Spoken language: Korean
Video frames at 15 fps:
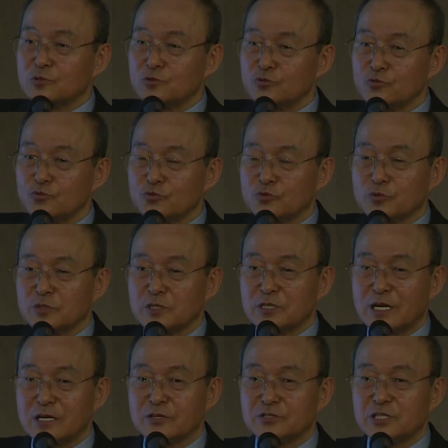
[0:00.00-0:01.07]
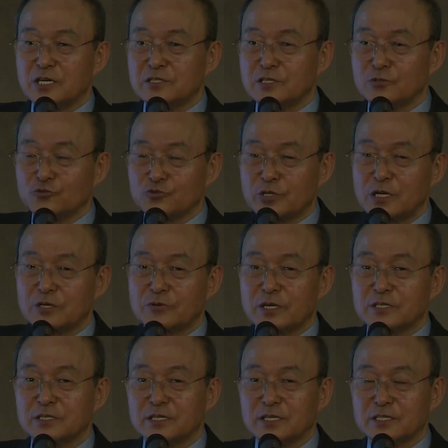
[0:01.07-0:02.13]
중국이라는 체제를 유지하는
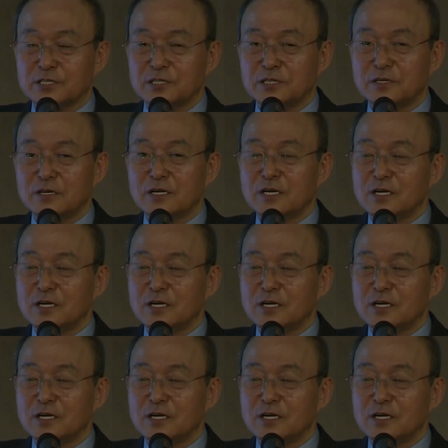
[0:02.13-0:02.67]
과정에서